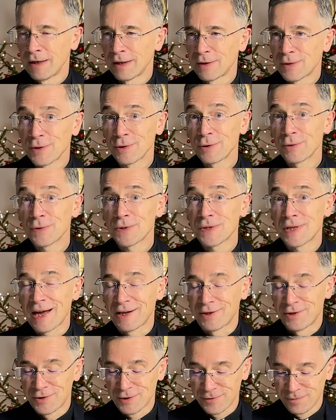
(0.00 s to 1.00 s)
Co to
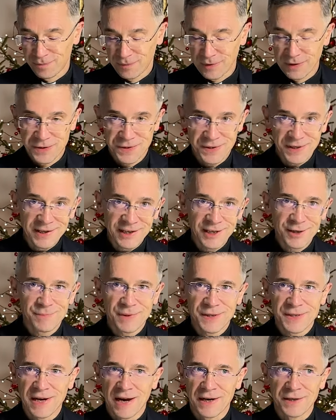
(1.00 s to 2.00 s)
znaczy? Sekret
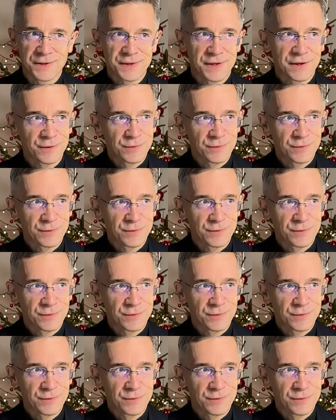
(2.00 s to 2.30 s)
mesjański.